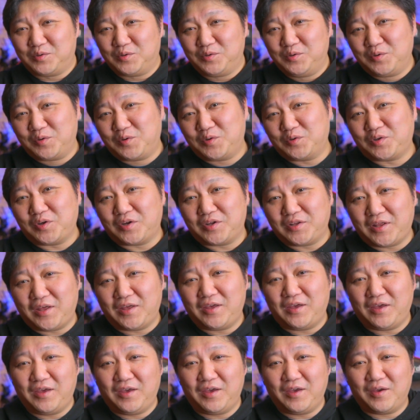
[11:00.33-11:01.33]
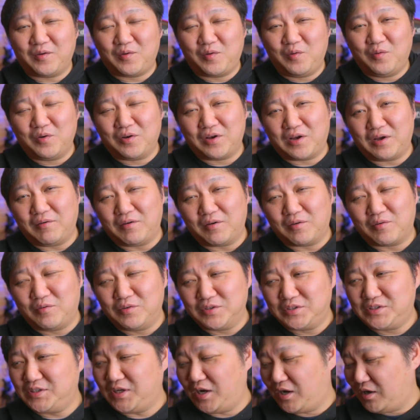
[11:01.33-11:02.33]
ということでね、えー、今回は
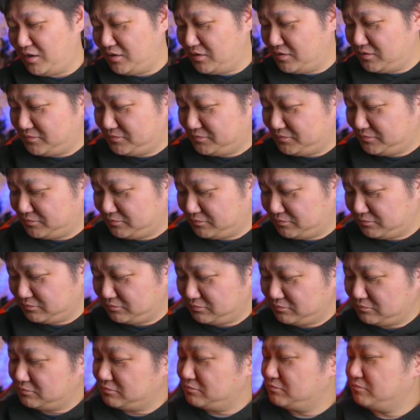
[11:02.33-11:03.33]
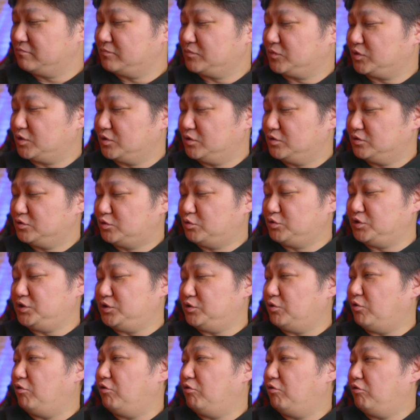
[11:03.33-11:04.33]
こちら、
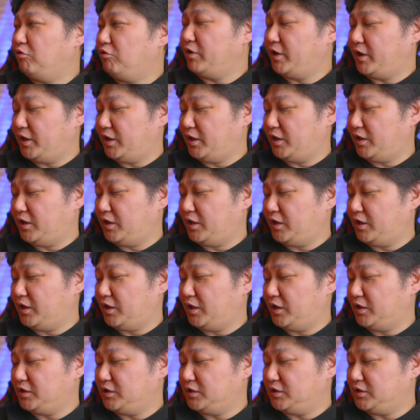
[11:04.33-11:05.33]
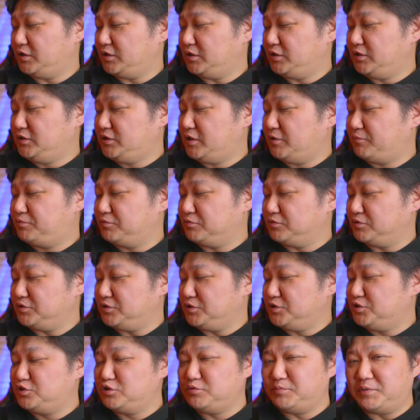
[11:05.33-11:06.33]
ソニーの、えー、
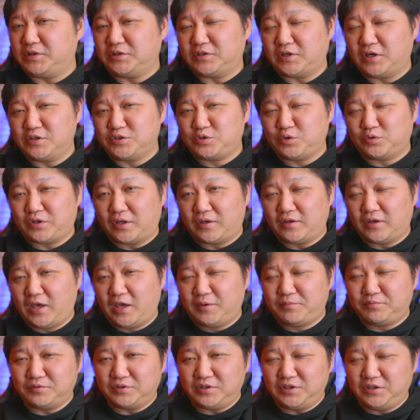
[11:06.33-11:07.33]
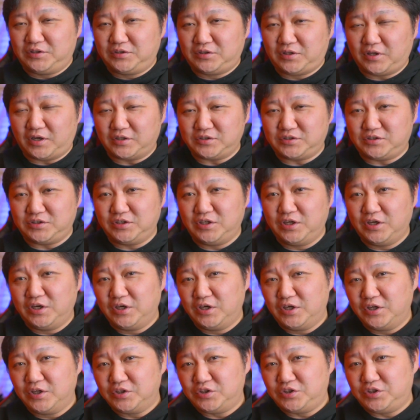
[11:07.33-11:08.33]
EF20mm 単焦点 F1.8
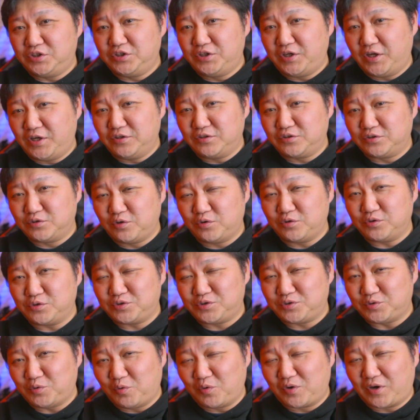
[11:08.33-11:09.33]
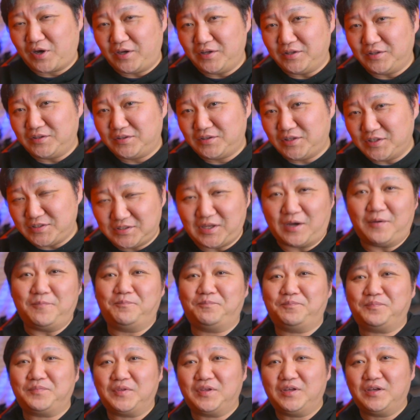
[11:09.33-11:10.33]
G レンズの紹介でした。
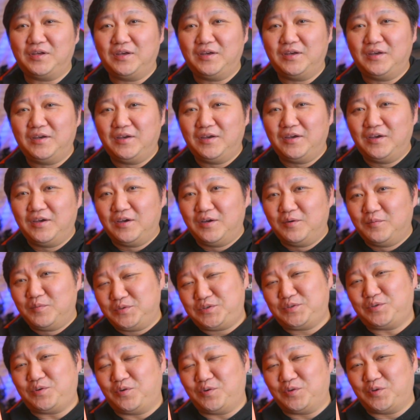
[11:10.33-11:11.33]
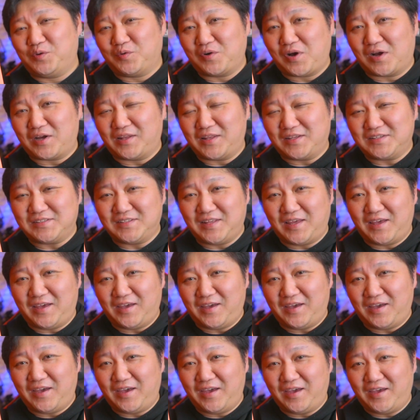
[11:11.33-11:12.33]
もしこの動画がです
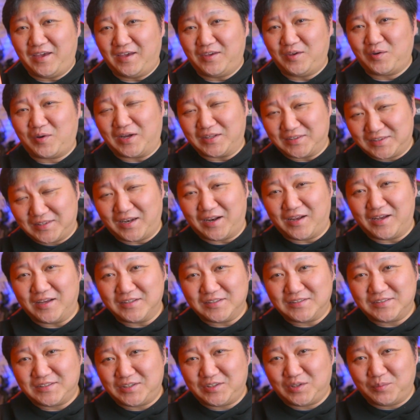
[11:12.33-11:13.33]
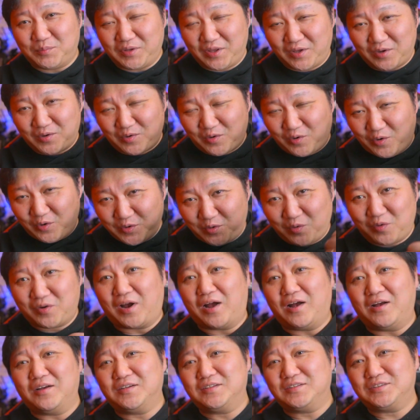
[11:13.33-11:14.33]
ね、えー、よかったら、ぜひともね、高評
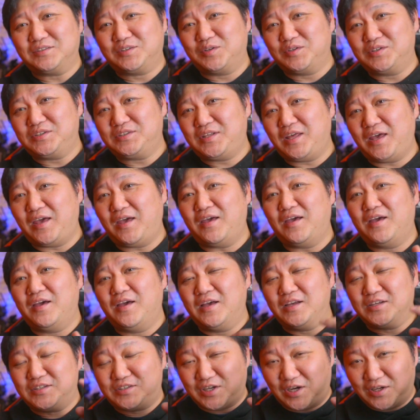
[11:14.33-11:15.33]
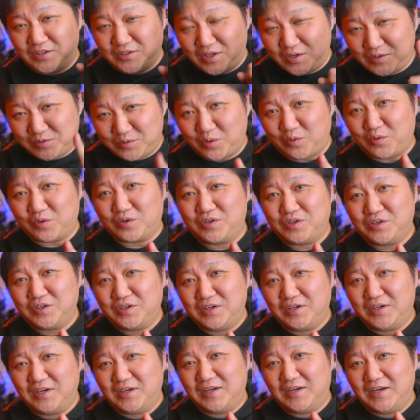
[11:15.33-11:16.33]
価、そしてチャンネル登録、
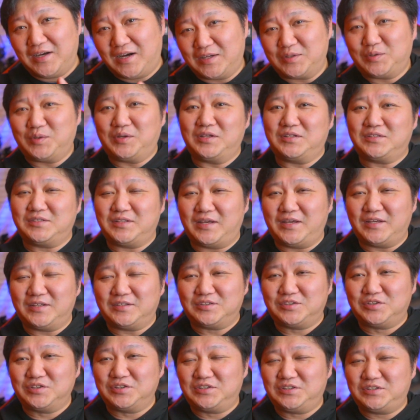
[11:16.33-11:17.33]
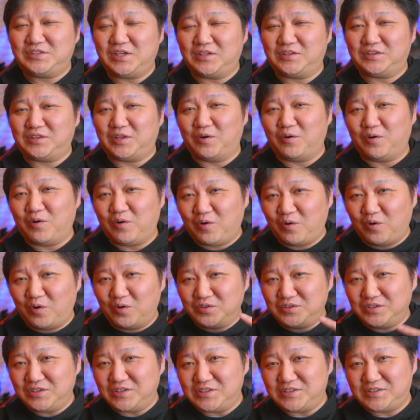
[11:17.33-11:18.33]
あとはですね、通知設定を
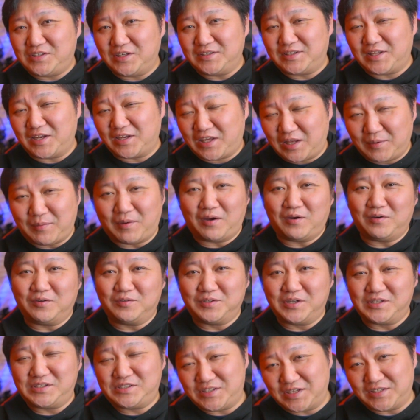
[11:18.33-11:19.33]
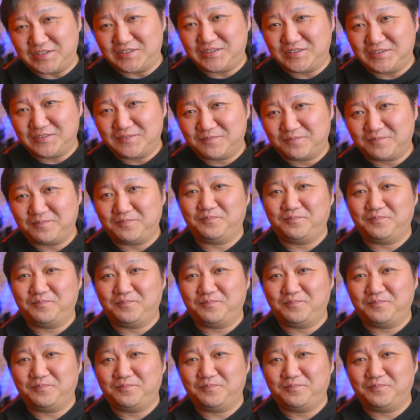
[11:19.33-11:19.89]
オンにしていただければ嬉しいです。